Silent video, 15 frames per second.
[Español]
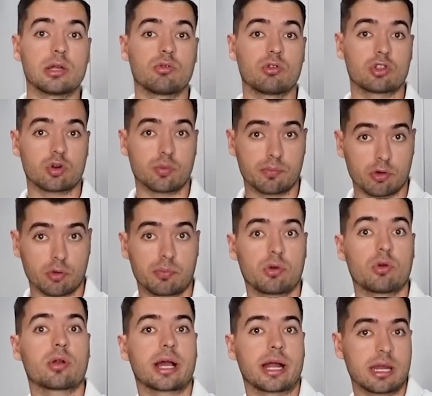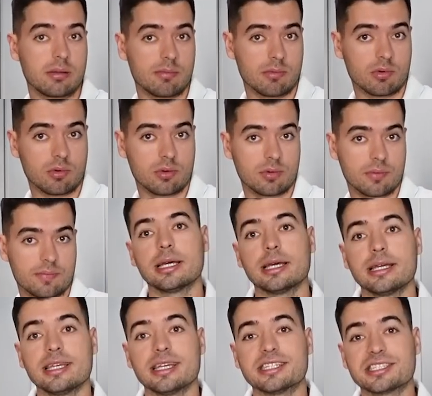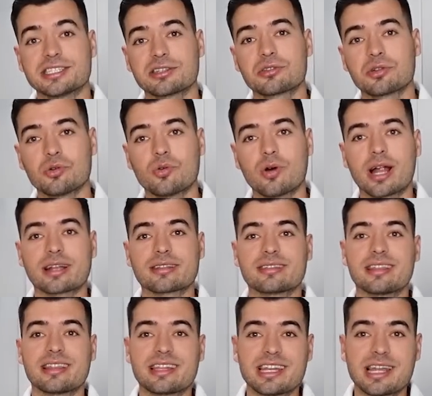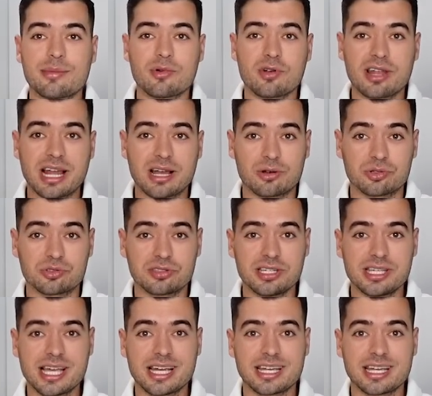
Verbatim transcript: de nuestro propio organismo. Y en sexto lugar tendríamos la costilla.